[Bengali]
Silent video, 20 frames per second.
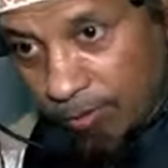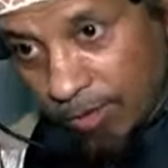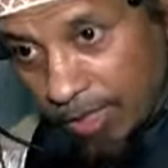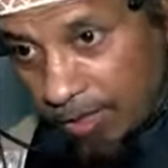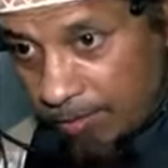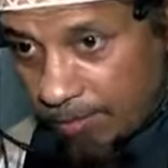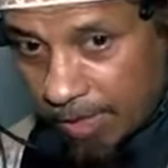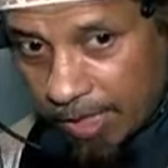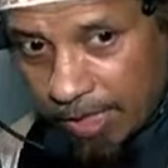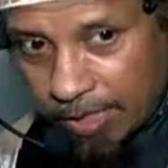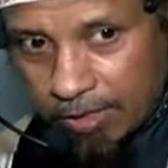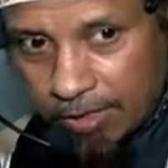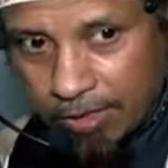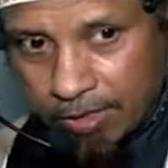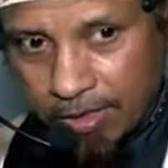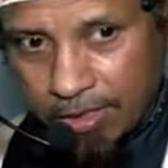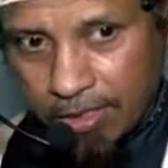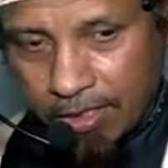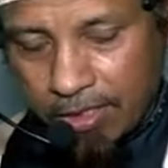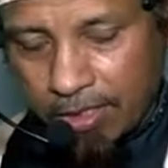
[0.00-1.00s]
তোমার ইমান আছে
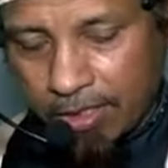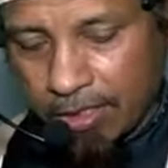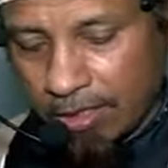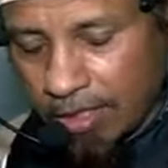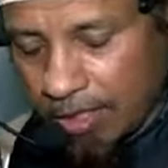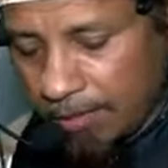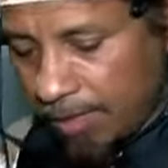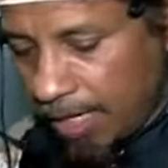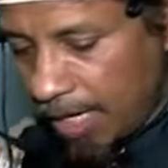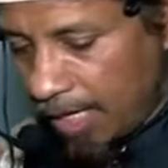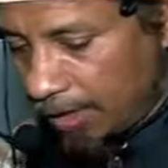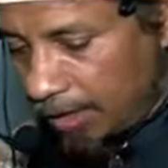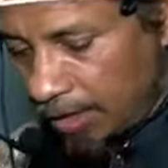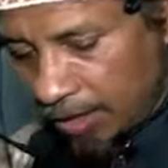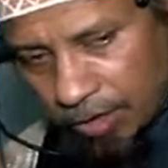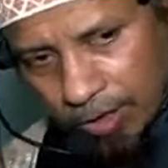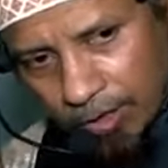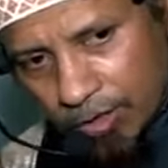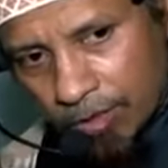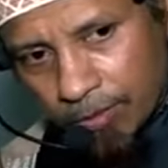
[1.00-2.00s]
না আমি হাদিস
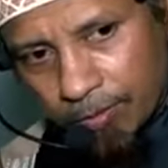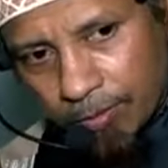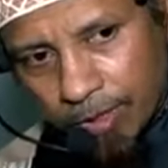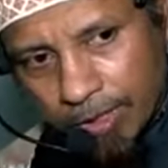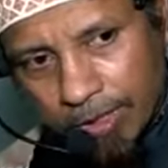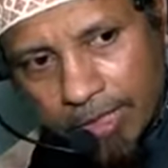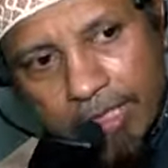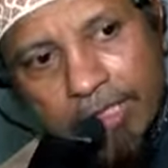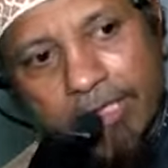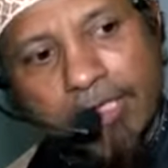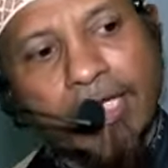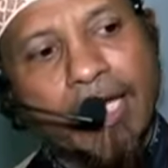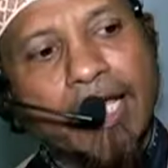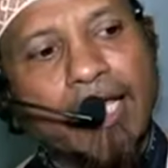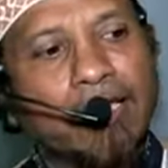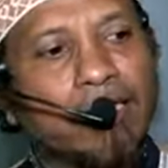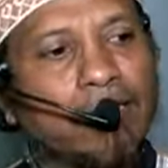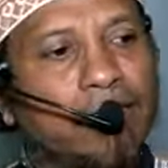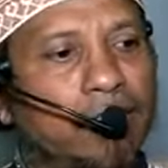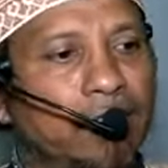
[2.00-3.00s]
যখন বলি দেখি যে
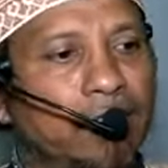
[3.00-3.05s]
নাই